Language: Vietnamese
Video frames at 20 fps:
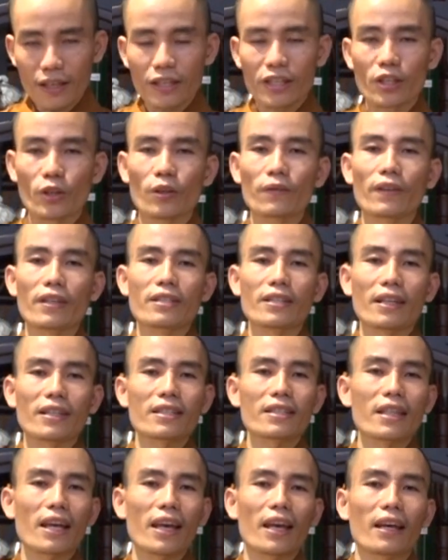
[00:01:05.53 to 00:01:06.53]
Và quý vị
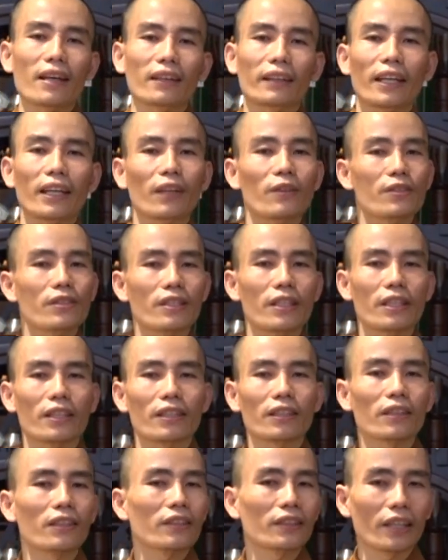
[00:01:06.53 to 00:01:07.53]
sẵn sàng nghe câu
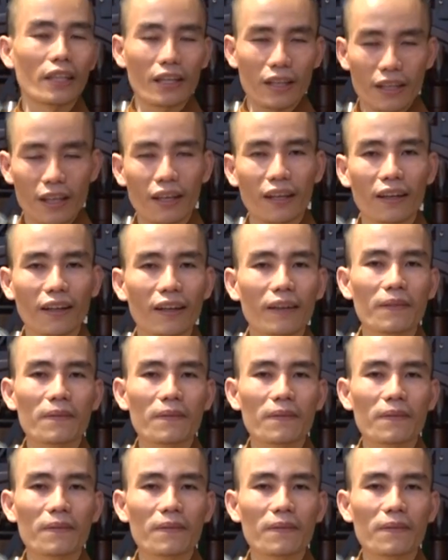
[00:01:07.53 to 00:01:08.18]
chuyện con kể nha.